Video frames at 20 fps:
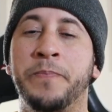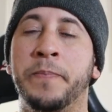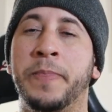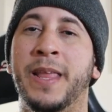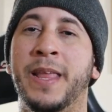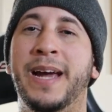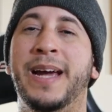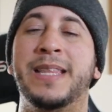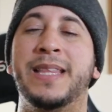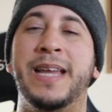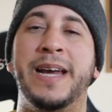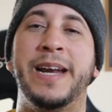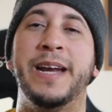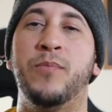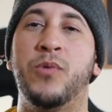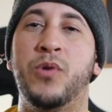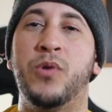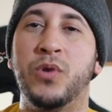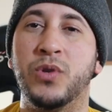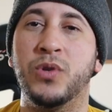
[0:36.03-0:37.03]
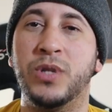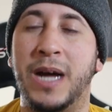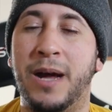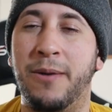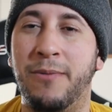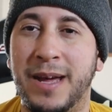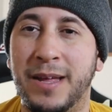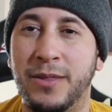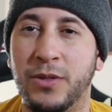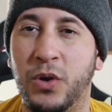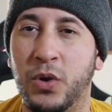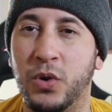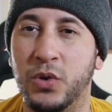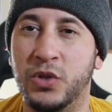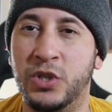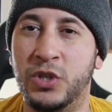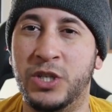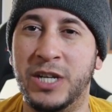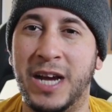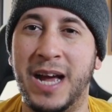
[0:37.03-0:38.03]
Estaremos hablando los
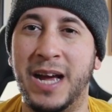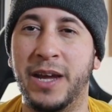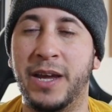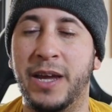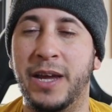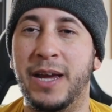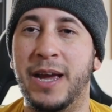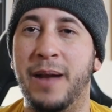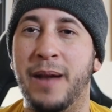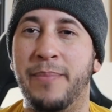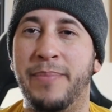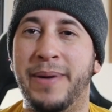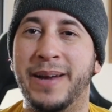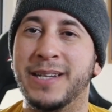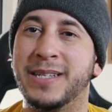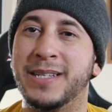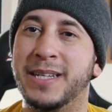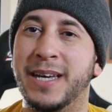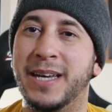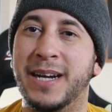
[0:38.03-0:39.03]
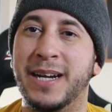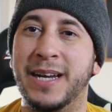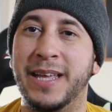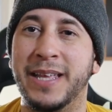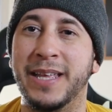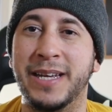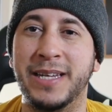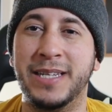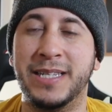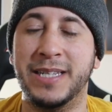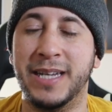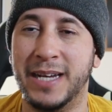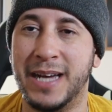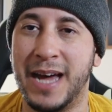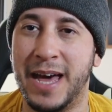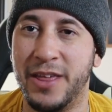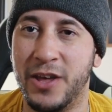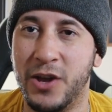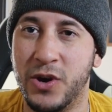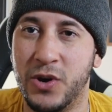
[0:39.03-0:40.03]
Yankees, al parecer le dicen
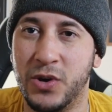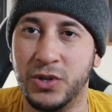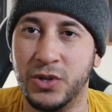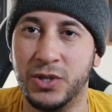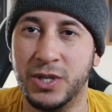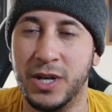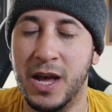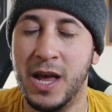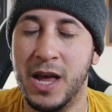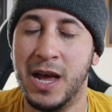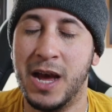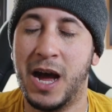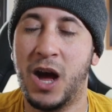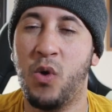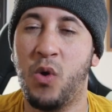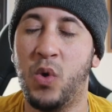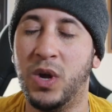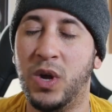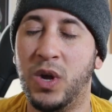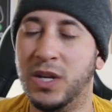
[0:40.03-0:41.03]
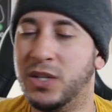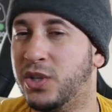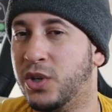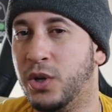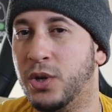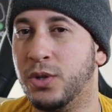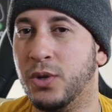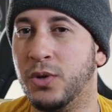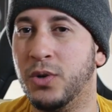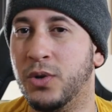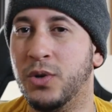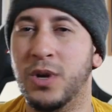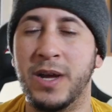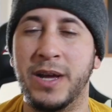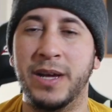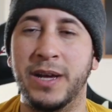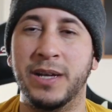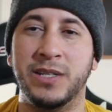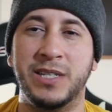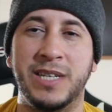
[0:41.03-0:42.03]
adiós a Juan Soto
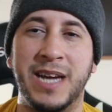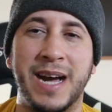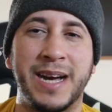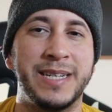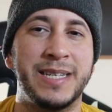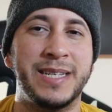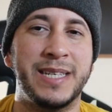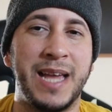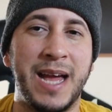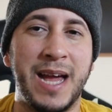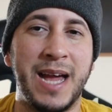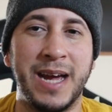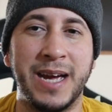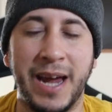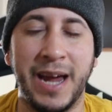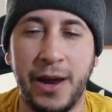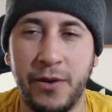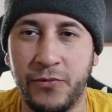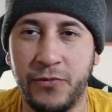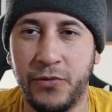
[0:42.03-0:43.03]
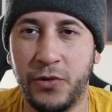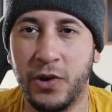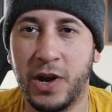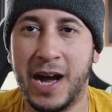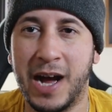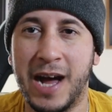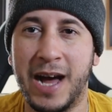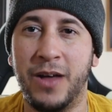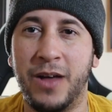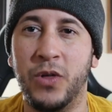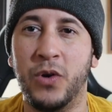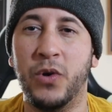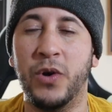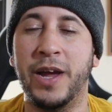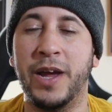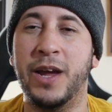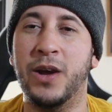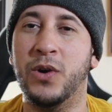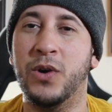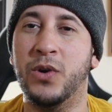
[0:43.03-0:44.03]
ya que están enfocados
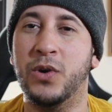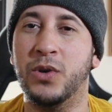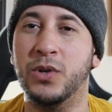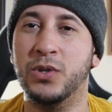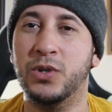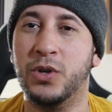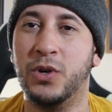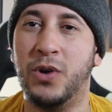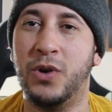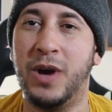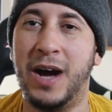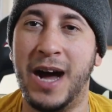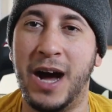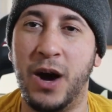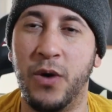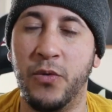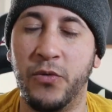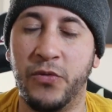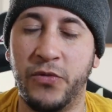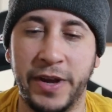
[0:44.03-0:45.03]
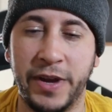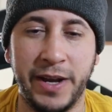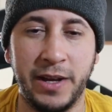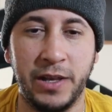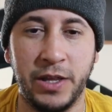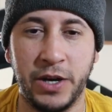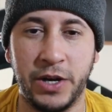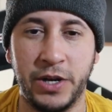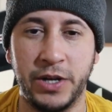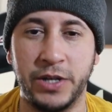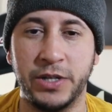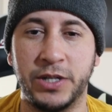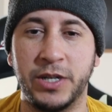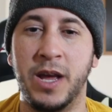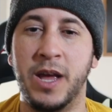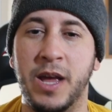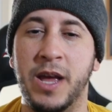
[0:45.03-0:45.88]
en otro outfielders.